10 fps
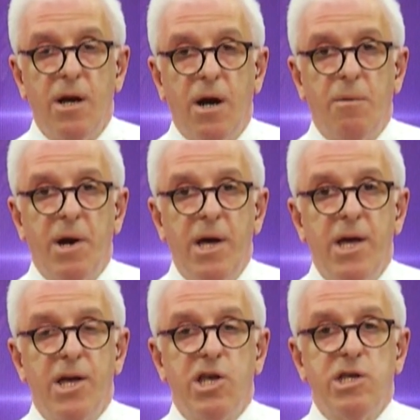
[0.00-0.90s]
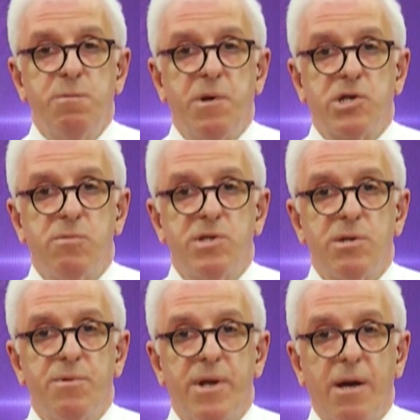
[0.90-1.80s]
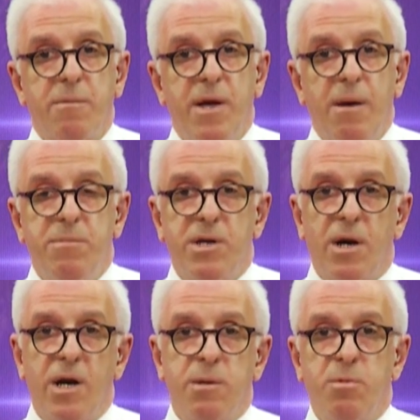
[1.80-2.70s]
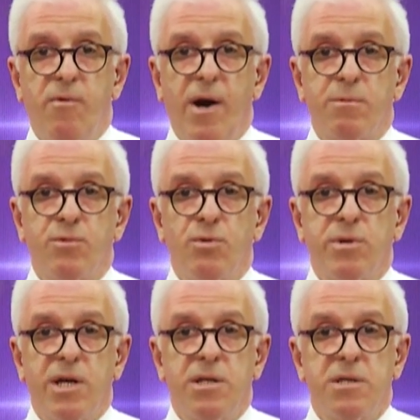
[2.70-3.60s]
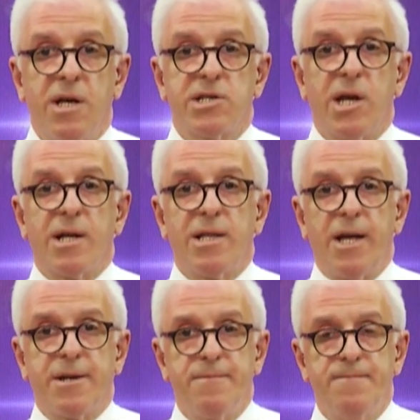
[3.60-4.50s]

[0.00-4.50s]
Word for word: Ama hiç peşimizi bırakmayan bir ayıbı var bu ülkenin. Yasaklar.